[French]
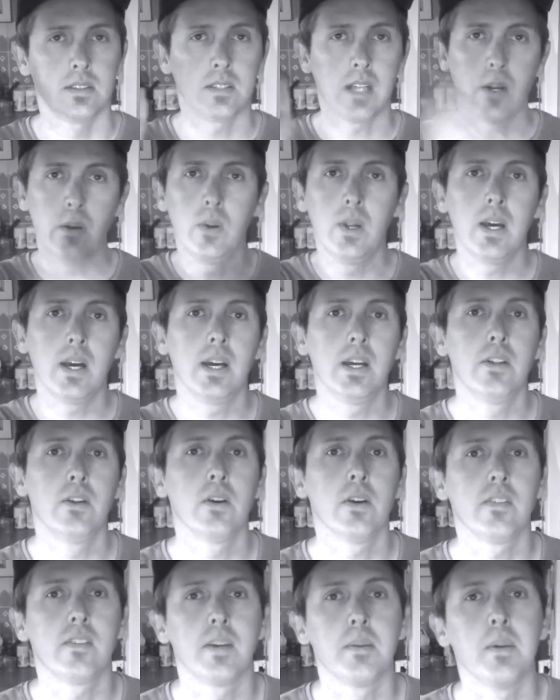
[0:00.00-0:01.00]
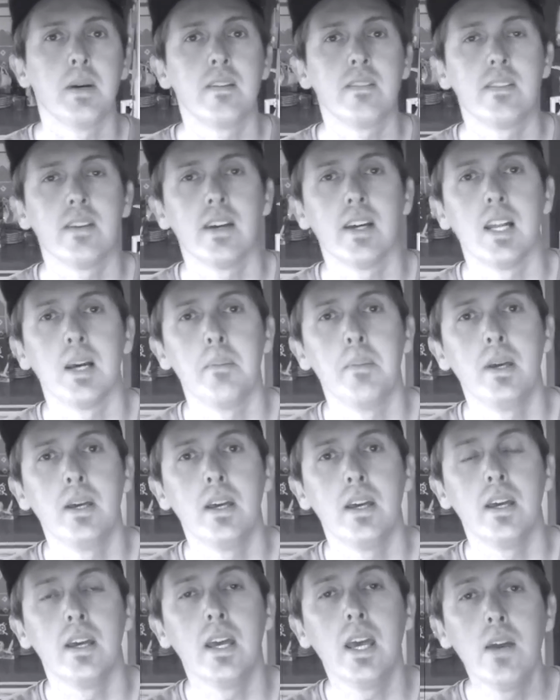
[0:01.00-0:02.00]
Salut les riders, Sébastien et
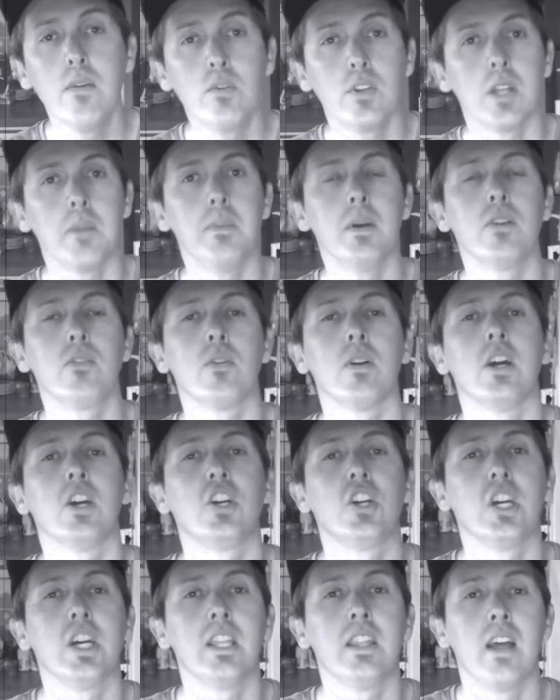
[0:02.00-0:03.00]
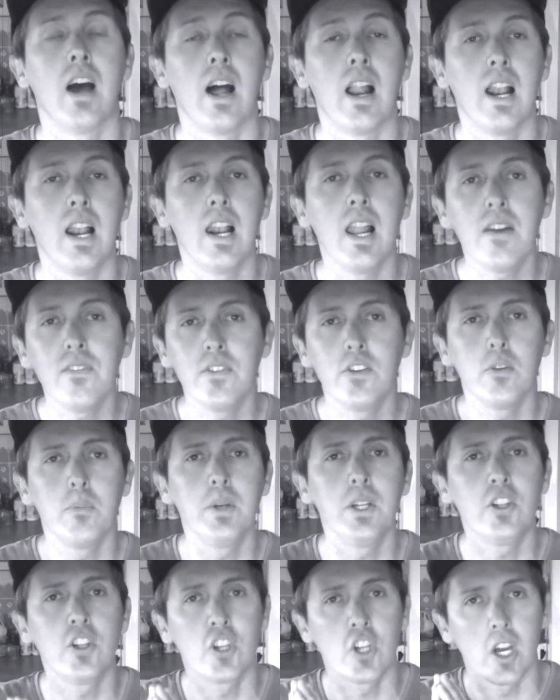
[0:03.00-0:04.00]
l'abbé et vous êtes bien sur la chaîne Life the
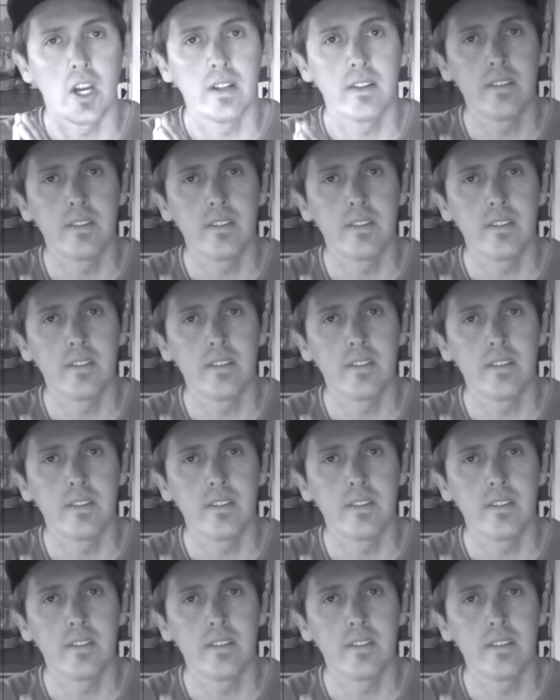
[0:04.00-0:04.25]
Beach